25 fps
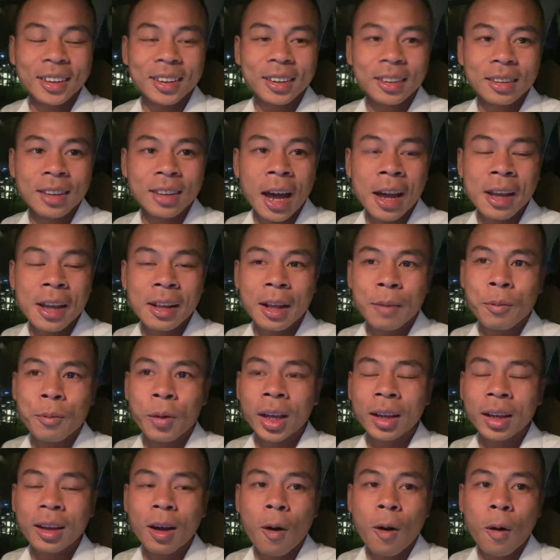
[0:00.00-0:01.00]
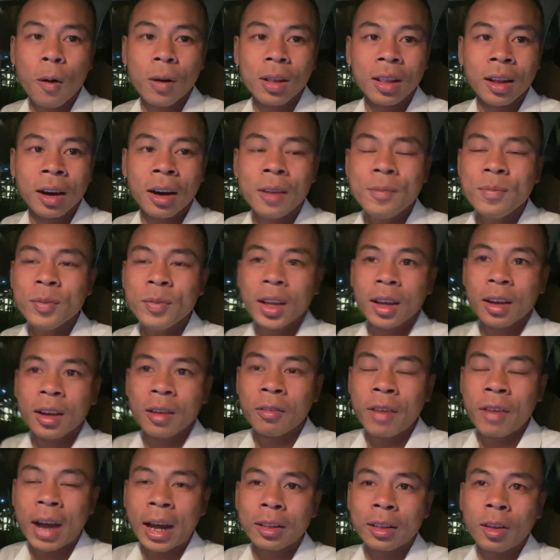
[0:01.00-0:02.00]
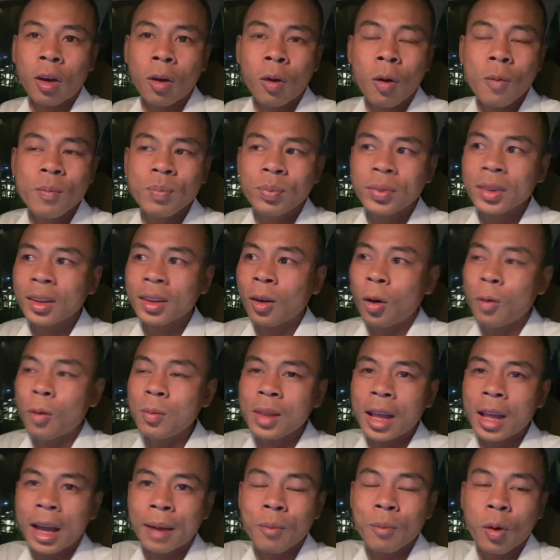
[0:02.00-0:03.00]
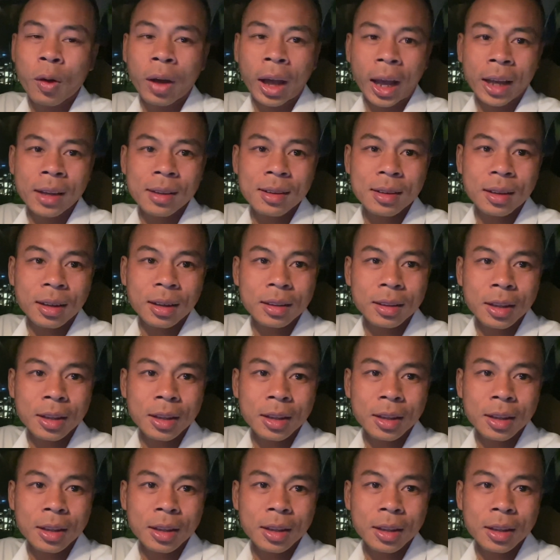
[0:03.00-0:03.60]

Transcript: đây là một cái cơ hội lớn và nó cũng cũng là một cái cái